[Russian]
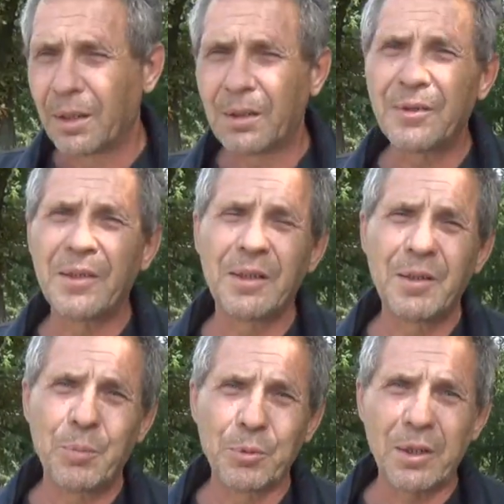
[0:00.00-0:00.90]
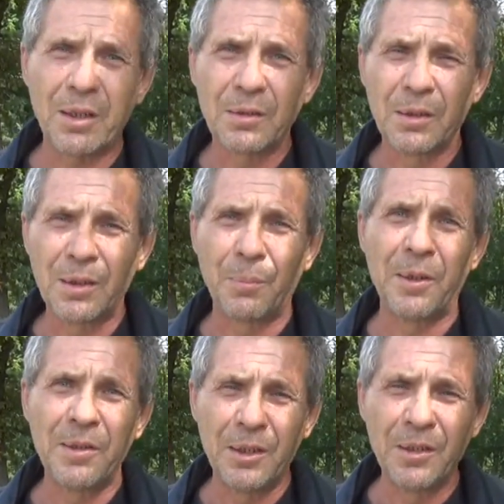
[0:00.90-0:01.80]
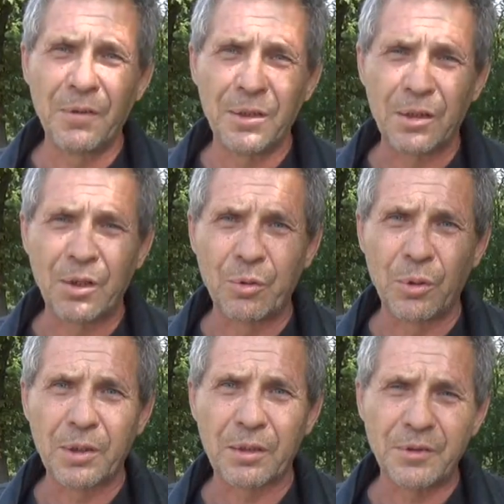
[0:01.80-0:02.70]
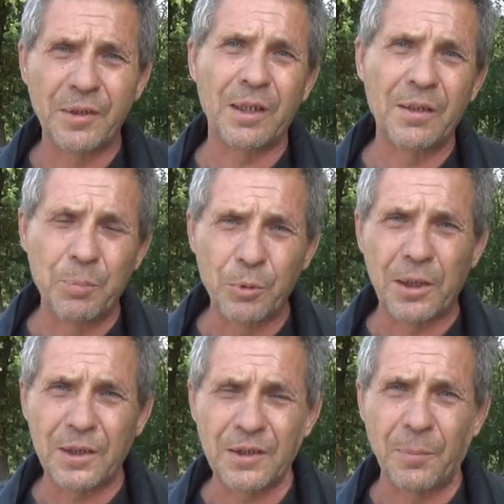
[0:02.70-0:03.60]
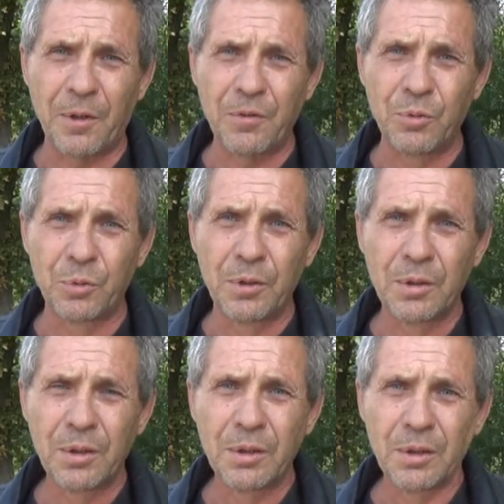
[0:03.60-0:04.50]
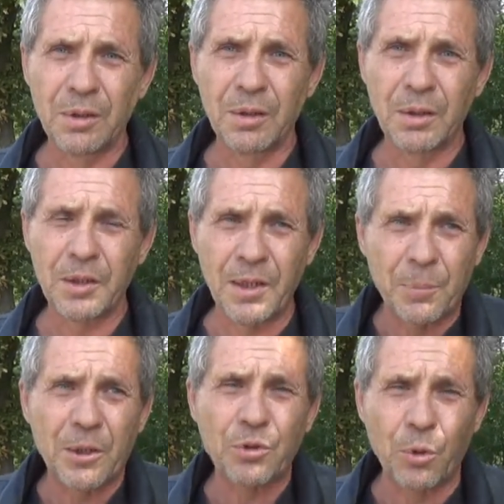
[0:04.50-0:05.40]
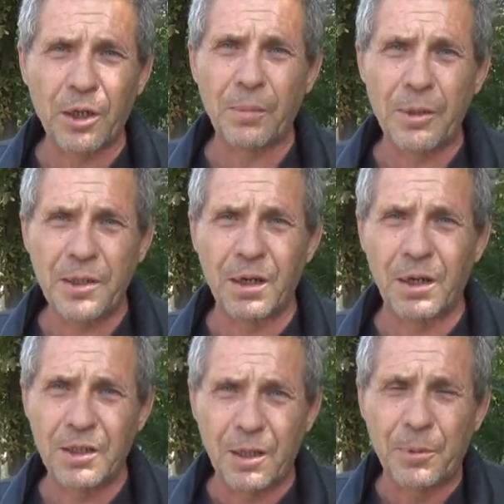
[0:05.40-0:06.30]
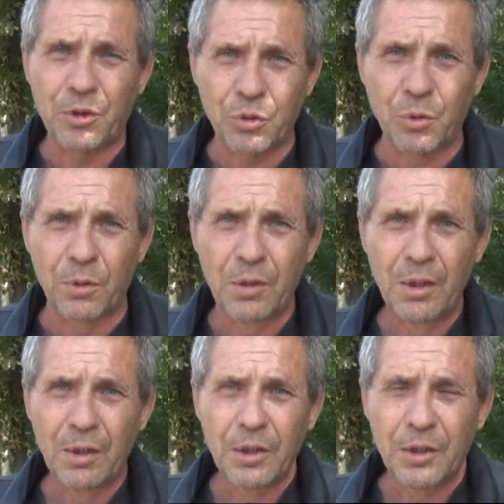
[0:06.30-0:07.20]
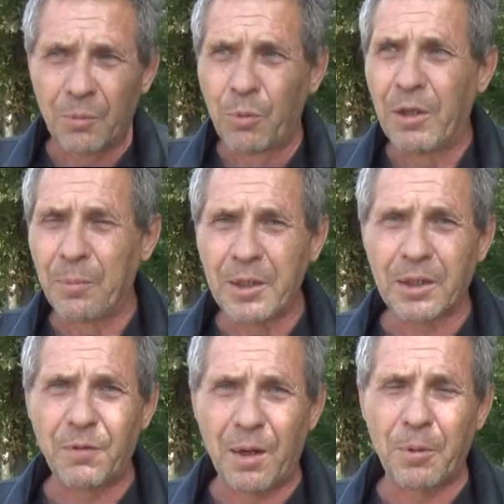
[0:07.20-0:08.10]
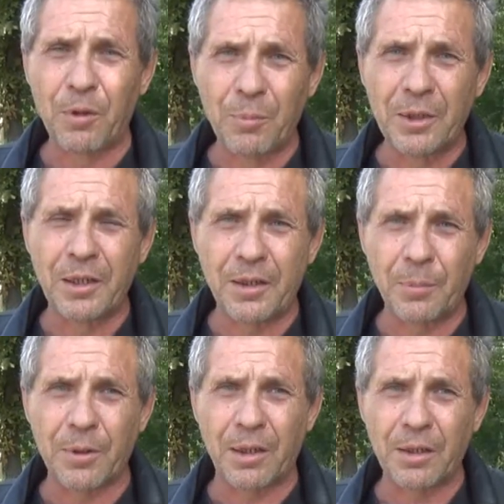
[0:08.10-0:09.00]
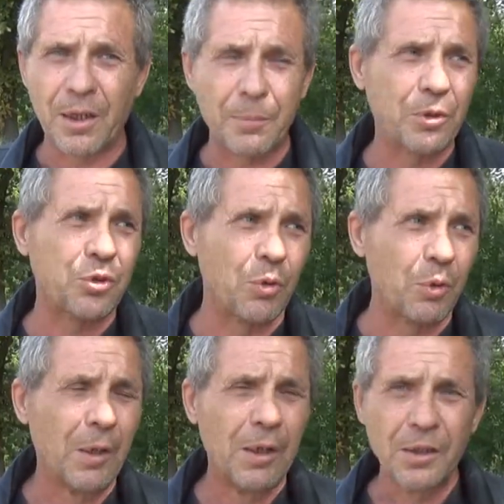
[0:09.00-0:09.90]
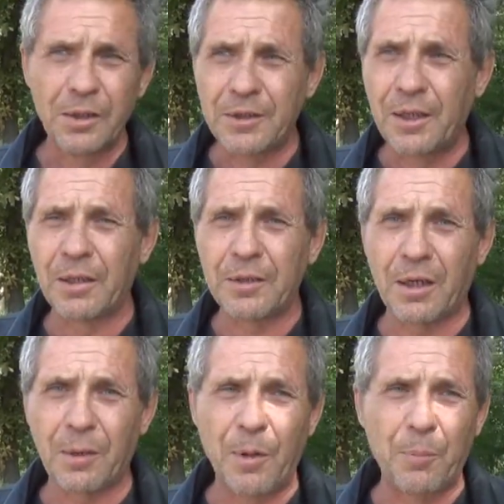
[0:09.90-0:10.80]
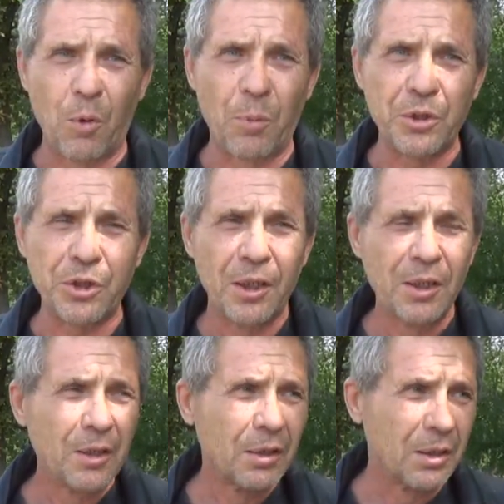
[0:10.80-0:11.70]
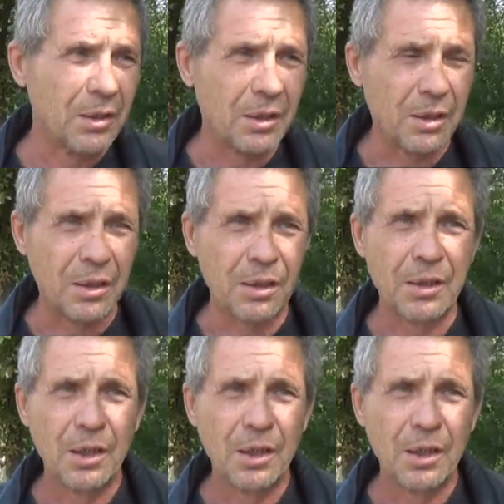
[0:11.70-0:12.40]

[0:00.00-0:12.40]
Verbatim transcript: А разве это депутат? Это бандит, наверное, какой-то. Разве так депутаты себя ведут? Я простой работяга, я пришел, тем более у меня два поломанных ребра, я пришел сделать как бы помощь э, э